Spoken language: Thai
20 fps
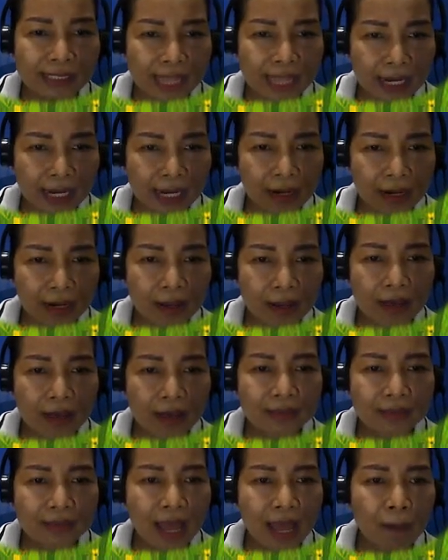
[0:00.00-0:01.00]

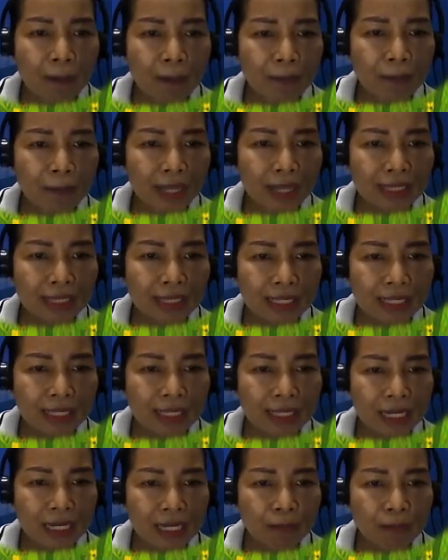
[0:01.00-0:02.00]
2007 ตามปฏิ
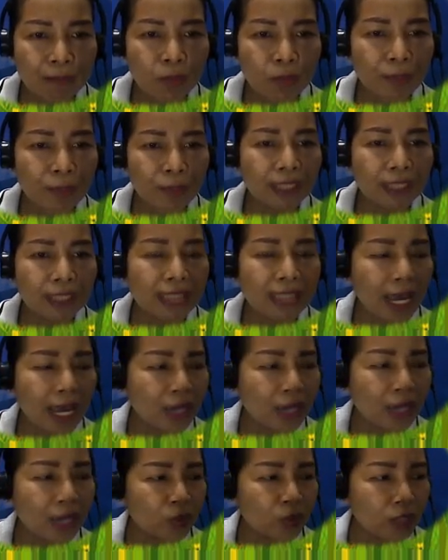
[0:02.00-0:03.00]
ทินปุ๊กปิ๊กจะ
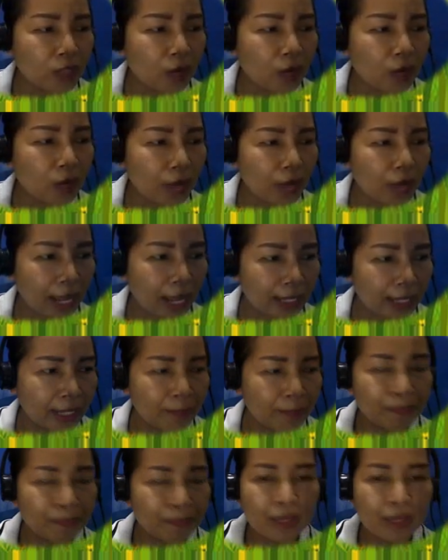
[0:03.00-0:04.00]
อายุเท่าไหร่
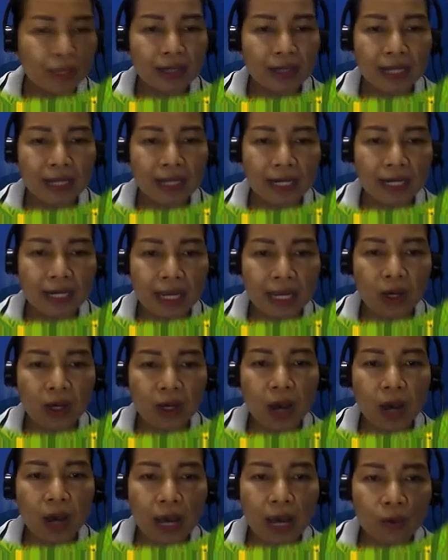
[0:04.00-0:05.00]
เด็
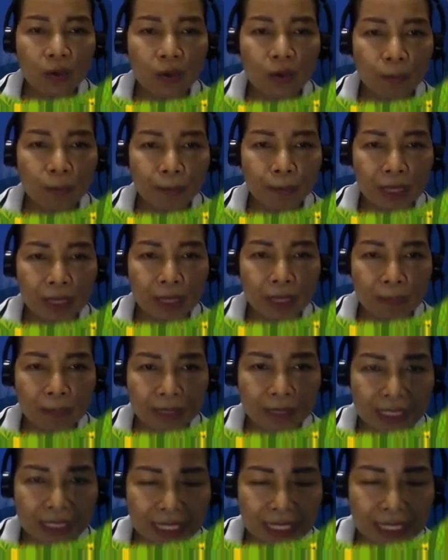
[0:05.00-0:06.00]
กๆ ก็เอาปี
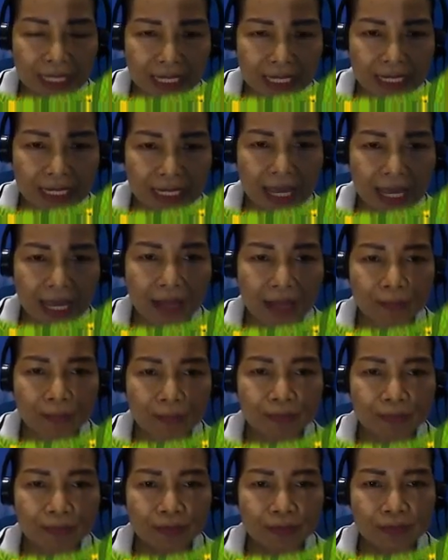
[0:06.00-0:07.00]
ปฏิทินเนี้ย
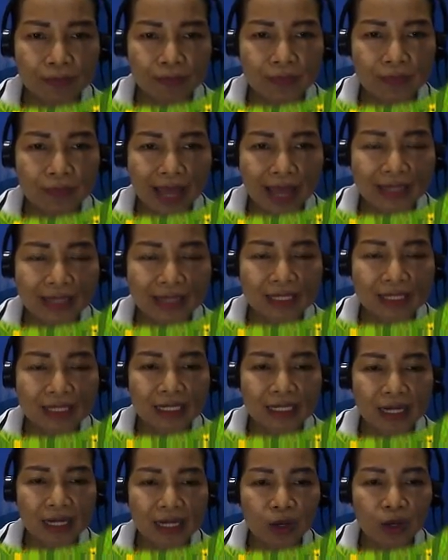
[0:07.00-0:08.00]
ตั้ง
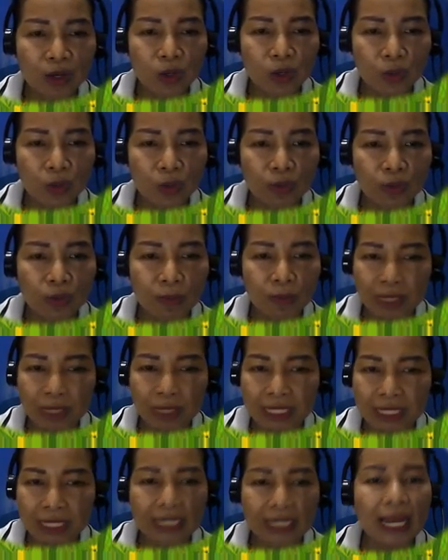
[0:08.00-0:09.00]
ขึ้น แล้วก็ลบด้วย
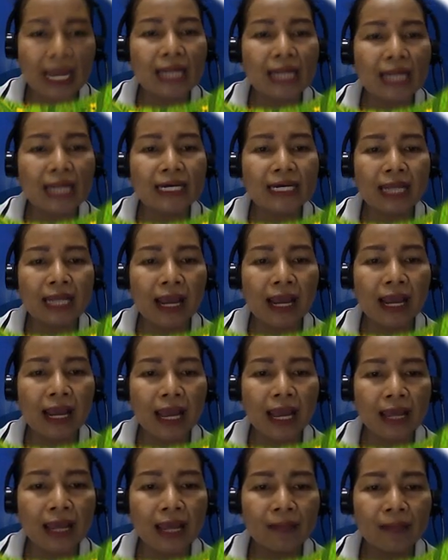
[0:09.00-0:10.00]
ปีเกิดได้เลยนะ
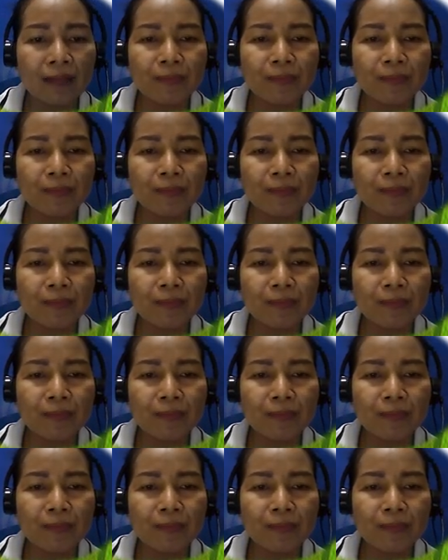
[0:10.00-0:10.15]
คะ